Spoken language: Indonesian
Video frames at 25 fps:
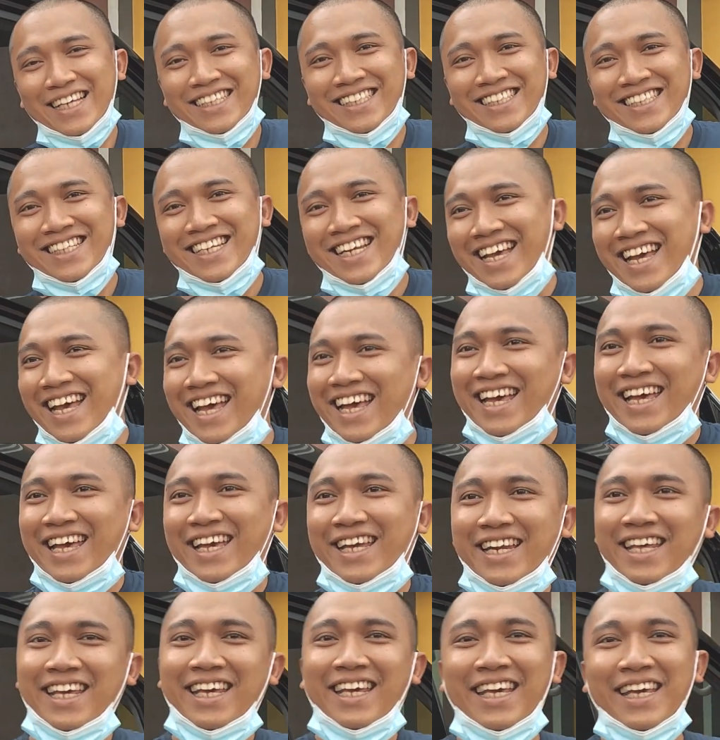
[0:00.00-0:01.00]
guys,
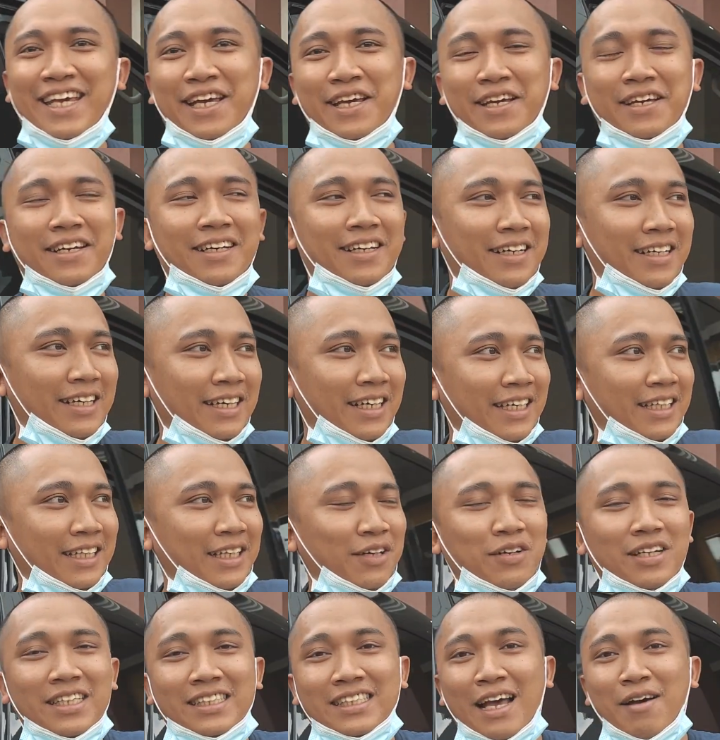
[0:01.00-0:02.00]
nah ini uh,
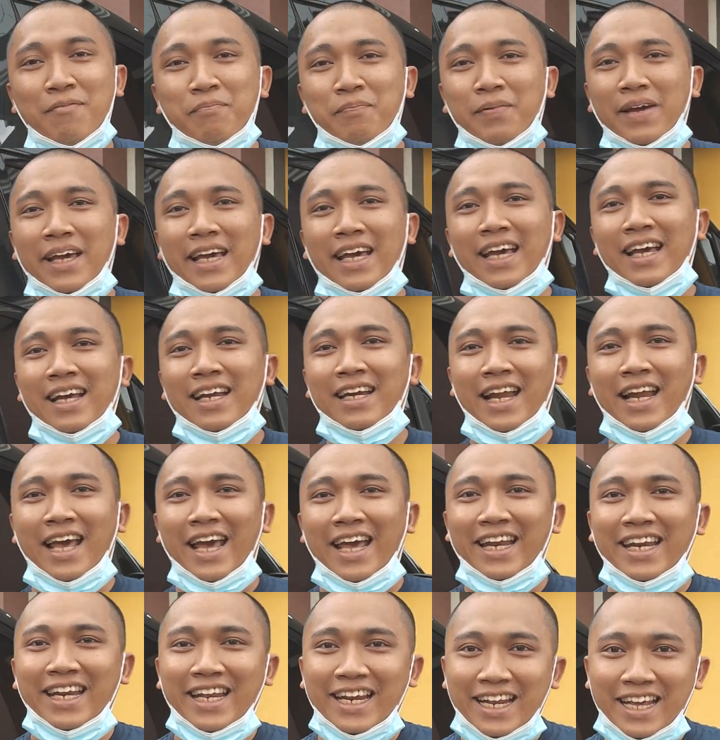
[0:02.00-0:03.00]
kita udah sampai ya.
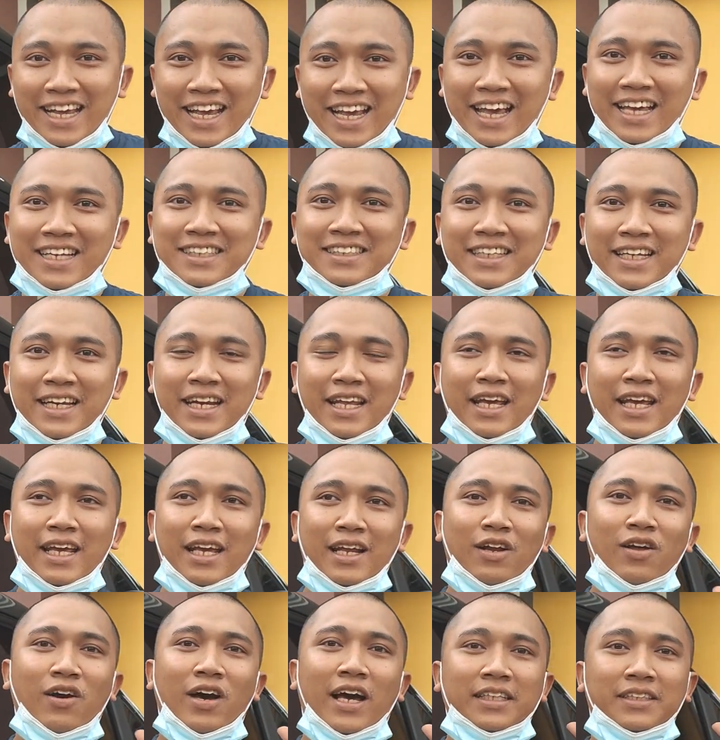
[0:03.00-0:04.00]
Nah ini nih guys,
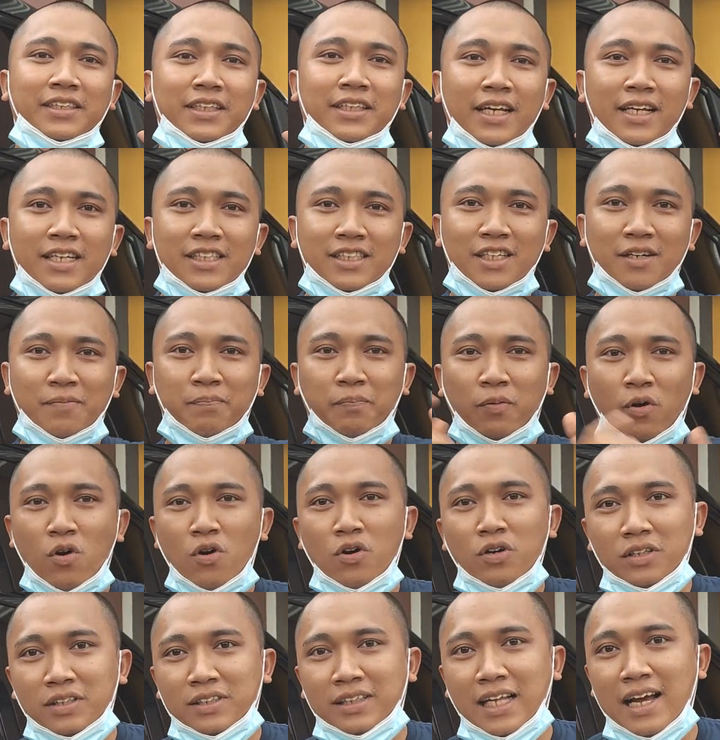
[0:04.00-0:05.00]
ini lokasinya di
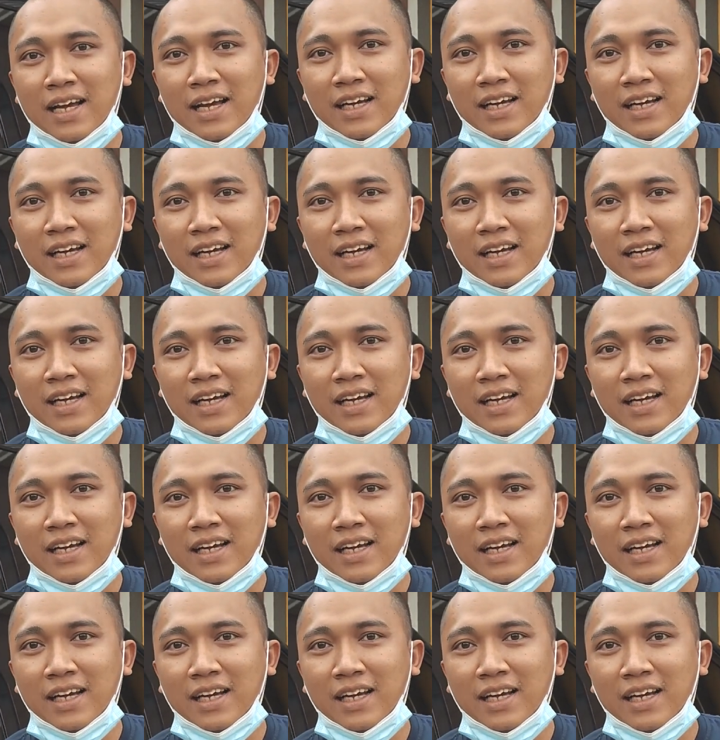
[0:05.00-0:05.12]
Serpong,